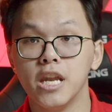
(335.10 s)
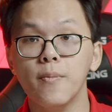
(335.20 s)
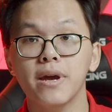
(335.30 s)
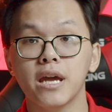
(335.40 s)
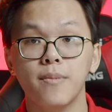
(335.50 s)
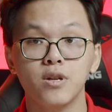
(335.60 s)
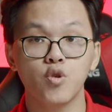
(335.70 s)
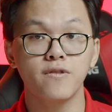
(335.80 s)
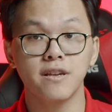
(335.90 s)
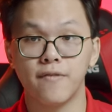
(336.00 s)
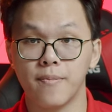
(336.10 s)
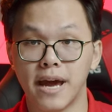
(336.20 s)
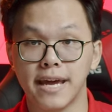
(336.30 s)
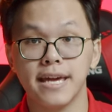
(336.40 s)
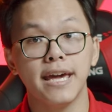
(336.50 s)
Nếu mà anh em hứng thú với sản phẩm
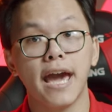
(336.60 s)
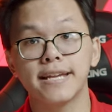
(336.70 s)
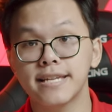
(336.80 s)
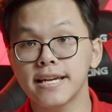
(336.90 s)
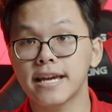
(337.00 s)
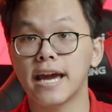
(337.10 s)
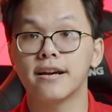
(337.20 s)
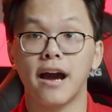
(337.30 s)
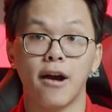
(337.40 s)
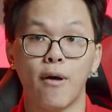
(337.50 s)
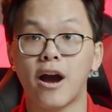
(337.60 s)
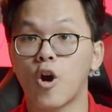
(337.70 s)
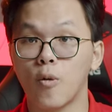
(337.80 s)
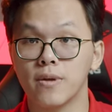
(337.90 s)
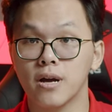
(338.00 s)
này, hãy check ngay cửa hàng của
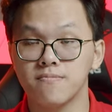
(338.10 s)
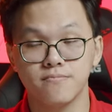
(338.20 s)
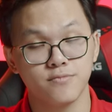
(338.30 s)
Hacom nhé.